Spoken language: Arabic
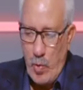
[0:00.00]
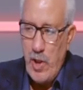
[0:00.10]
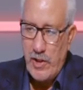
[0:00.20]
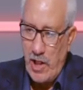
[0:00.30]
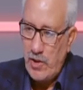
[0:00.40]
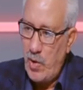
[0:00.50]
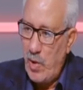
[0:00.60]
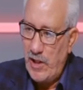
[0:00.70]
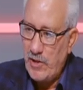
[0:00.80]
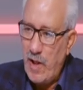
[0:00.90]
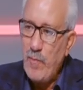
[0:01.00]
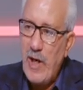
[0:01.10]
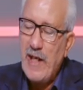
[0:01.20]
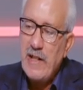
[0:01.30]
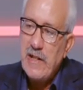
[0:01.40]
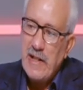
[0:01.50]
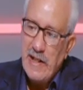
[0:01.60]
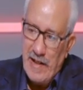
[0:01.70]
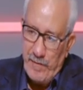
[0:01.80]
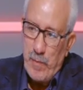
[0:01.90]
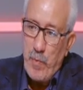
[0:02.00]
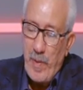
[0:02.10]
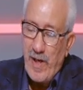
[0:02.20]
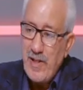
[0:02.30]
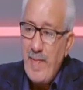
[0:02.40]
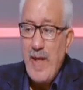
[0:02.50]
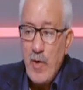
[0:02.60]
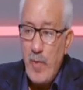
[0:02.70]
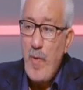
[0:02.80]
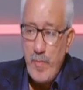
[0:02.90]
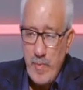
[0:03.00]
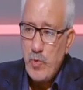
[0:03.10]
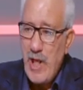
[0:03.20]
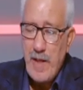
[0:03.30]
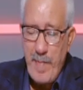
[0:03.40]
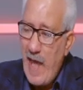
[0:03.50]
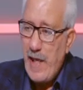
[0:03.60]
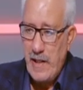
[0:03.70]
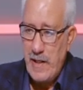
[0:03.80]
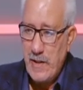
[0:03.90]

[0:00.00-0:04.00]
كل التقدير والاحترام ولكن في المباراه دي مع انه هو مؤمن مدرب هايل